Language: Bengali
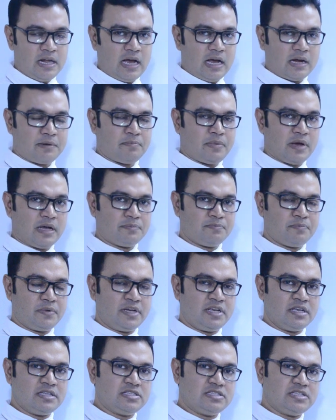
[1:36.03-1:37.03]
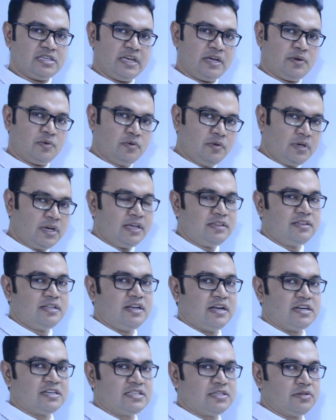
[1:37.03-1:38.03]
আর বাদ বাকি যে কোনো ক্ষেত্রে
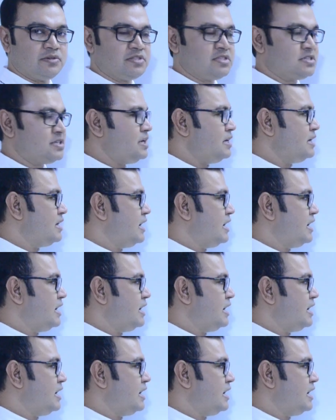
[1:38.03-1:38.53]
আসছে হচ্ছে